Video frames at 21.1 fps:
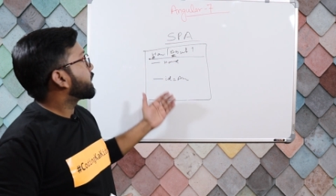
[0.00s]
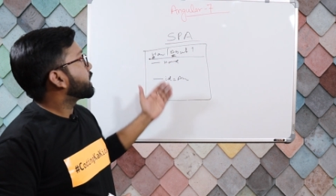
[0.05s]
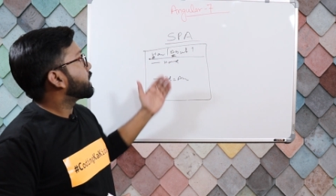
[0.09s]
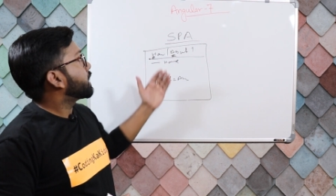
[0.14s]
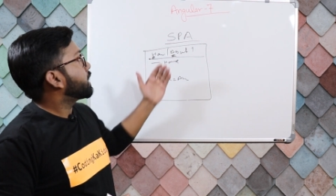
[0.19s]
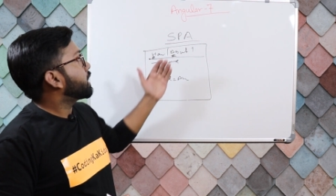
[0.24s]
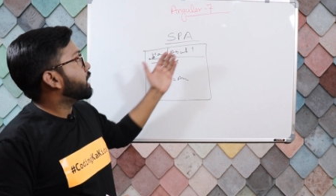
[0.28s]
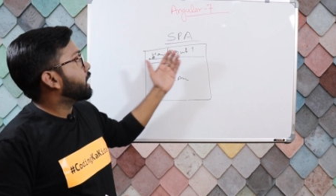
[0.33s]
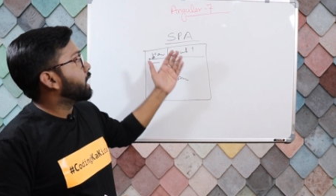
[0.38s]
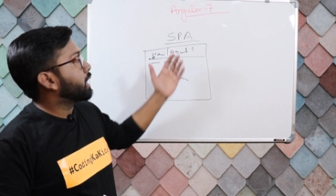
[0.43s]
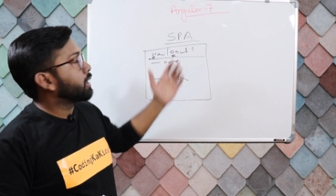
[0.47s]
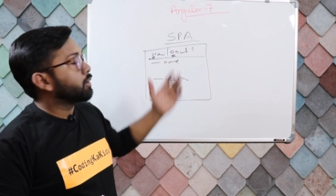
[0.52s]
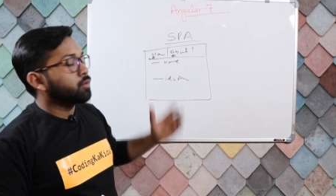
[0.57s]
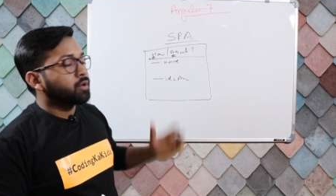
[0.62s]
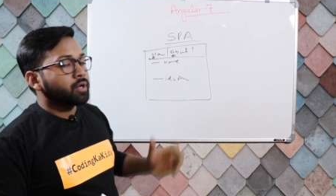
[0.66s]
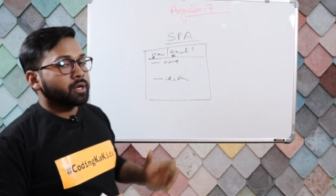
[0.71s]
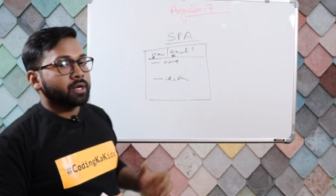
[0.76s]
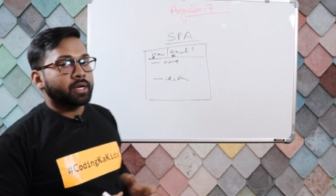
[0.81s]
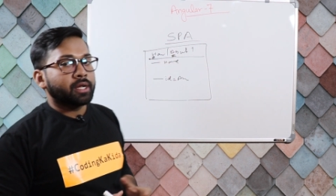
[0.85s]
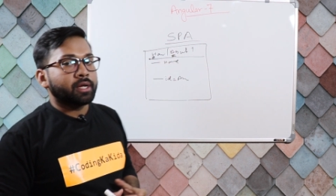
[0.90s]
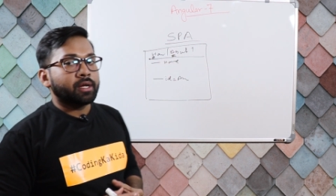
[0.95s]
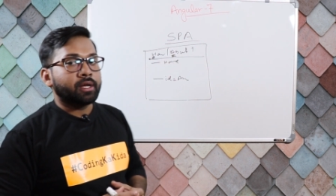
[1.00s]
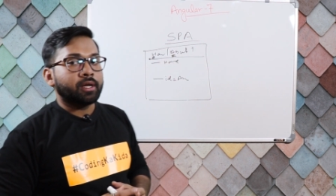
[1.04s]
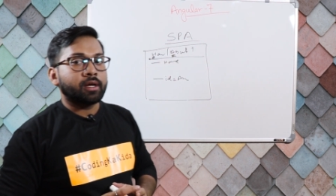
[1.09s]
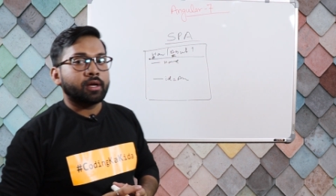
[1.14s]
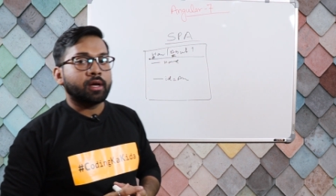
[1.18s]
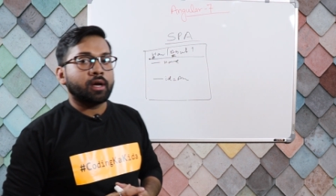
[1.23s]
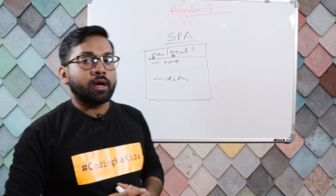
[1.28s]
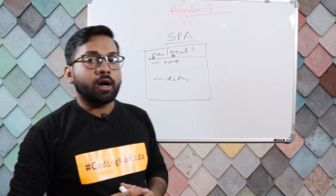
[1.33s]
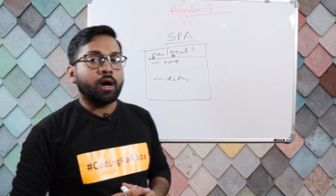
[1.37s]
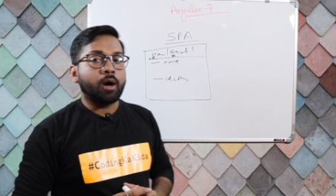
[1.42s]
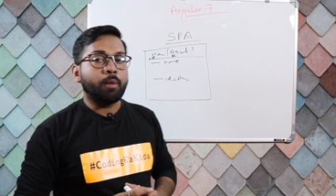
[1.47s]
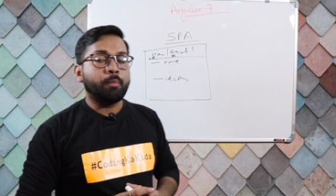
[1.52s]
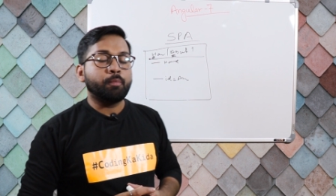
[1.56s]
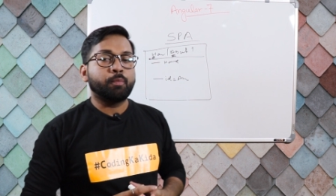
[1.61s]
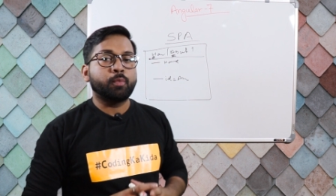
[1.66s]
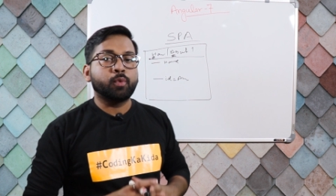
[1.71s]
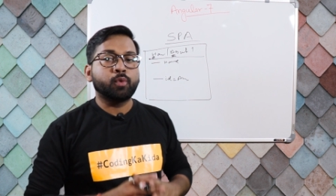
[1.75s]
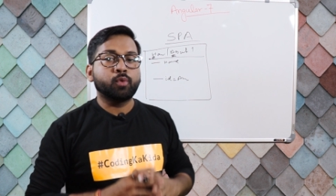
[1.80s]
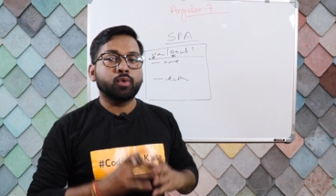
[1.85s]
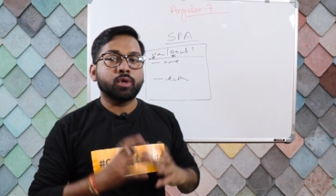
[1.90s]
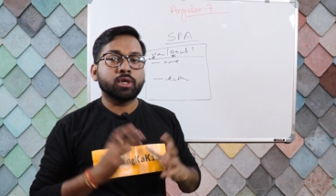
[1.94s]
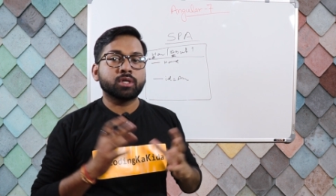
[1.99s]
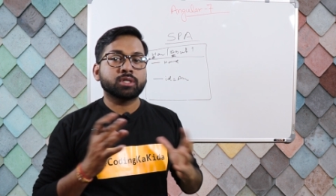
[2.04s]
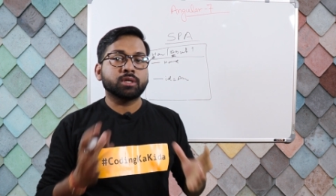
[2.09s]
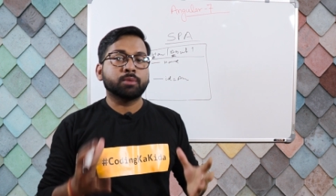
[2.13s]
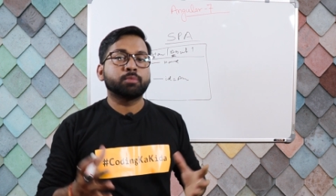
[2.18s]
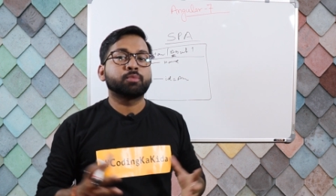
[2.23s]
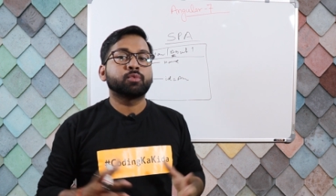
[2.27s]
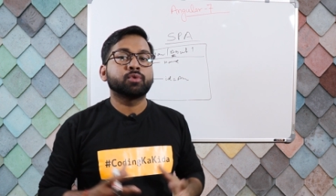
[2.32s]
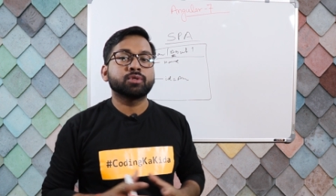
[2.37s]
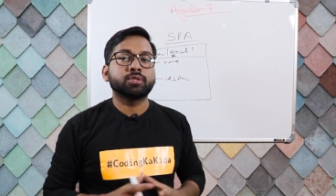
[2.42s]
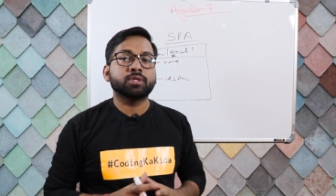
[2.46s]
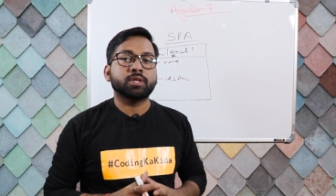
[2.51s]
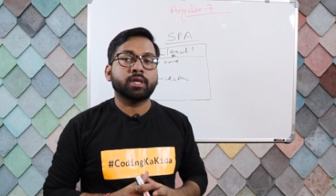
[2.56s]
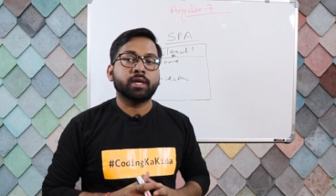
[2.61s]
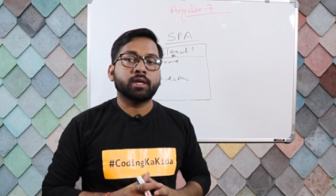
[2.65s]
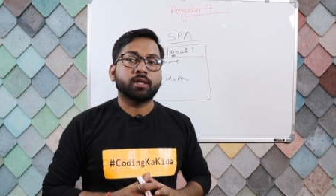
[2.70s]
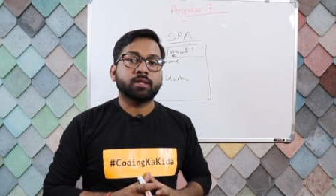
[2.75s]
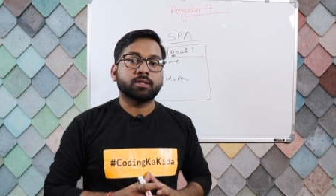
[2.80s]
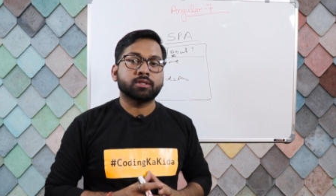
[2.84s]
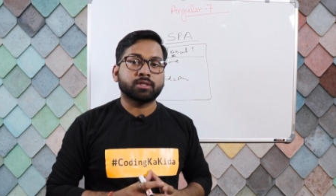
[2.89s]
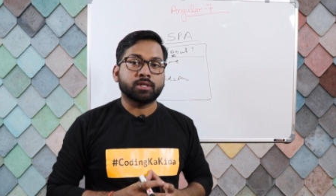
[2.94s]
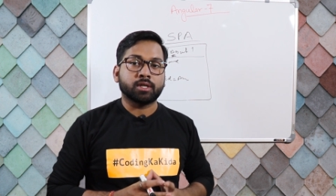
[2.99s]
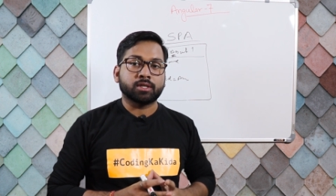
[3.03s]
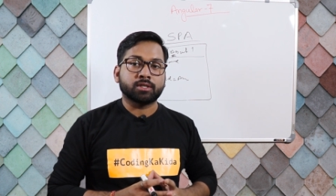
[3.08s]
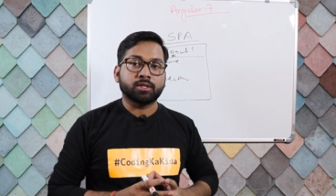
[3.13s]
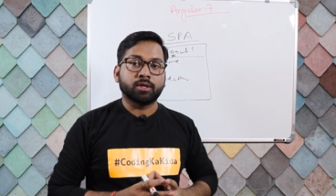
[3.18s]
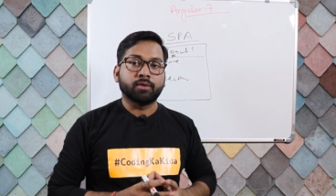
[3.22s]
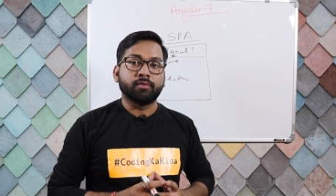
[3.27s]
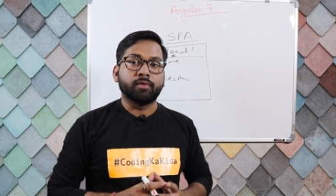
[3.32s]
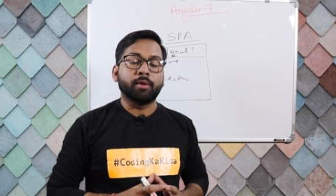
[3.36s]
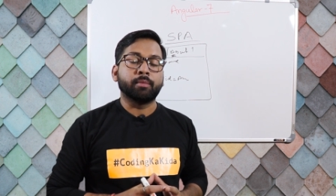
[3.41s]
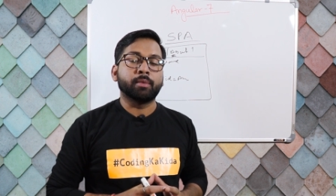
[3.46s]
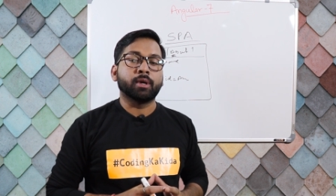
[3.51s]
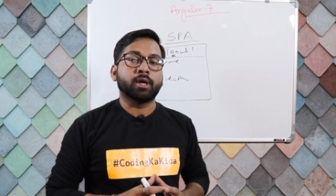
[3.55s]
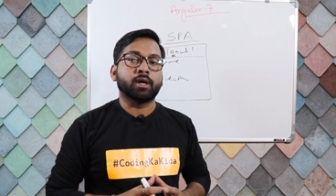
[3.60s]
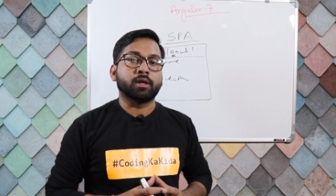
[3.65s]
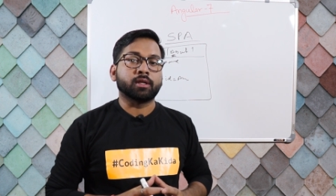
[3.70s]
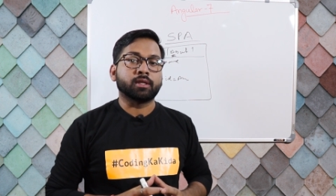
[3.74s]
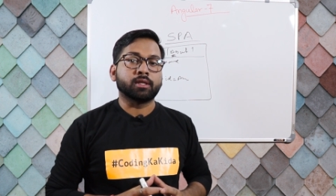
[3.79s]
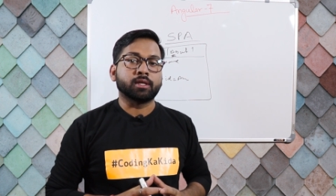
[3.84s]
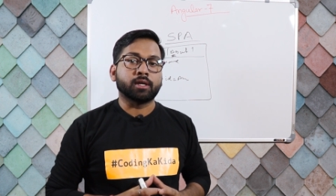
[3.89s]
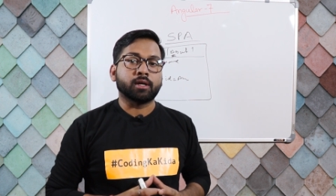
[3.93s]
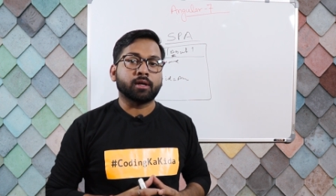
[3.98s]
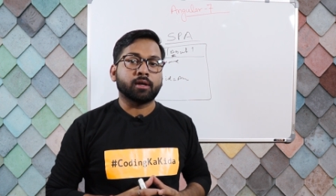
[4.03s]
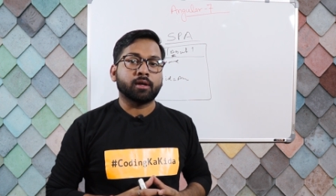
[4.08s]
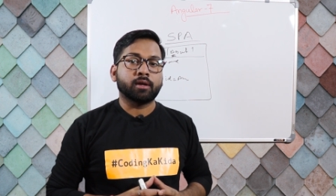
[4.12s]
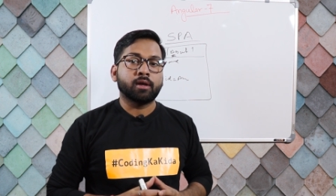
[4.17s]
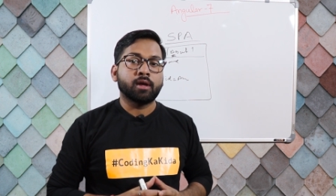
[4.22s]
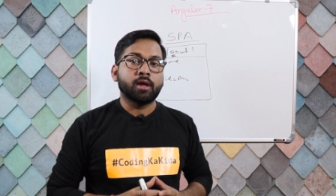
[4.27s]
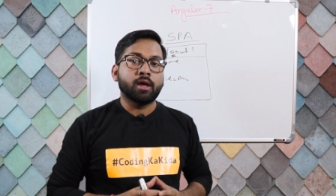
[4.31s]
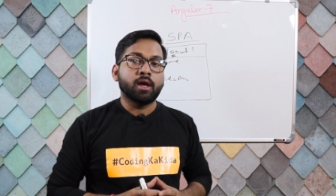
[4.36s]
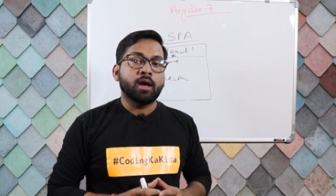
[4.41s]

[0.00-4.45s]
किया है एंगुलर ने अब पूरा सब कुछ एक स्ट्रक्चर्ड वे में कर दिया है